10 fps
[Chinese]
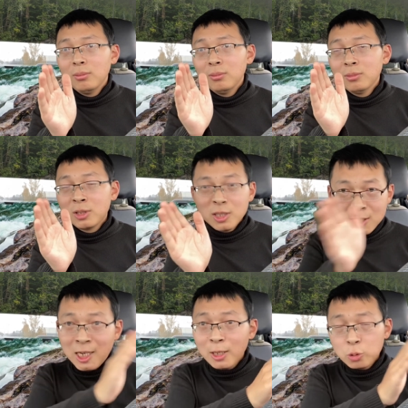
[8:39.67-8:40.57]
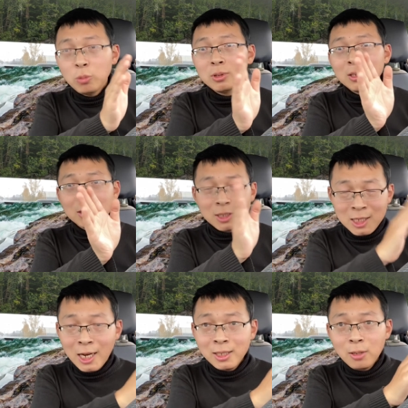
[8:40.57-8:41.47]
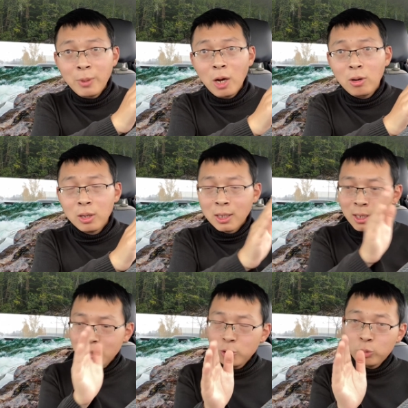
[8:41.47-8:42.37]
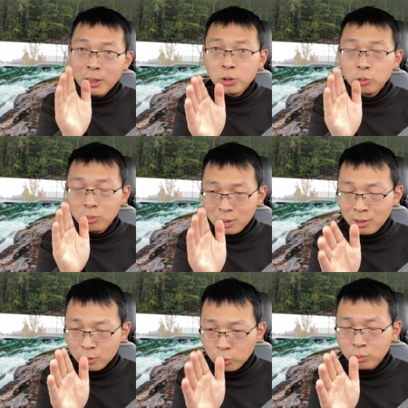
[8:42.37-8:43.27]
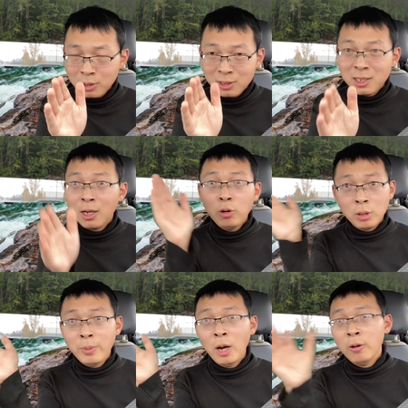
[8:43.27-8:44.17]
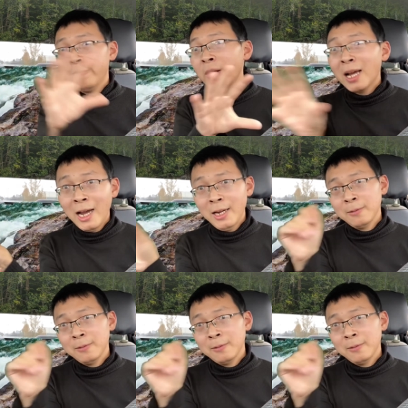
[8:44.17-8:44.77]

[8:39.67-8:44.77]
之前终止之前的票跟选举日终止之后的票分开。